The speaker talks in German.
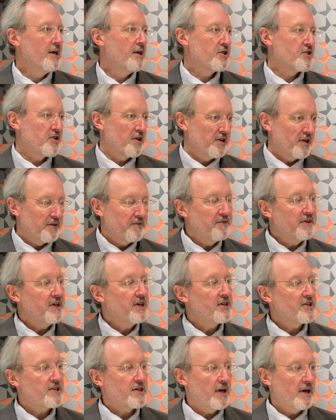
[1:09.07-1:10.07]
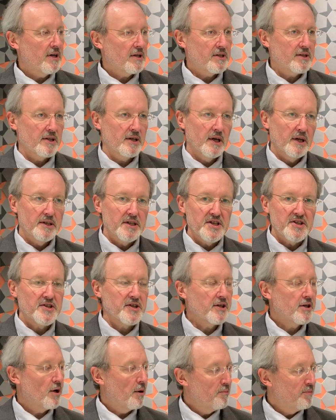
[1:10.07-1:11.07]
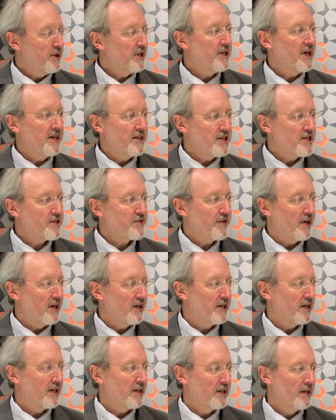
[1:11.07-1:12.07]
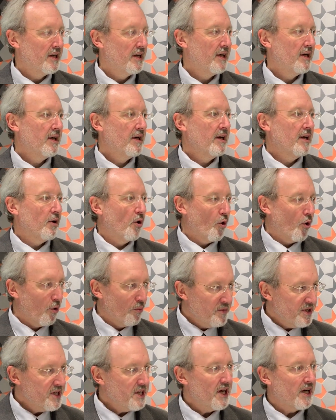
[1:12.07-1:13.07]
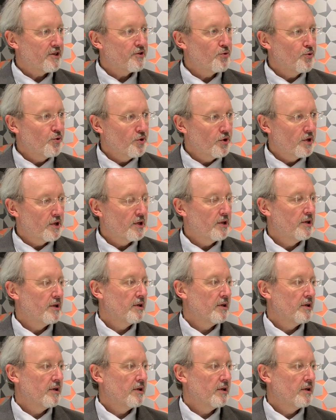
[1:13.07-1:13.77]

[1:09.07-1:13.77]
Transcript: sondern wie gesagt, diese Kompetenzfelder pro Miniatur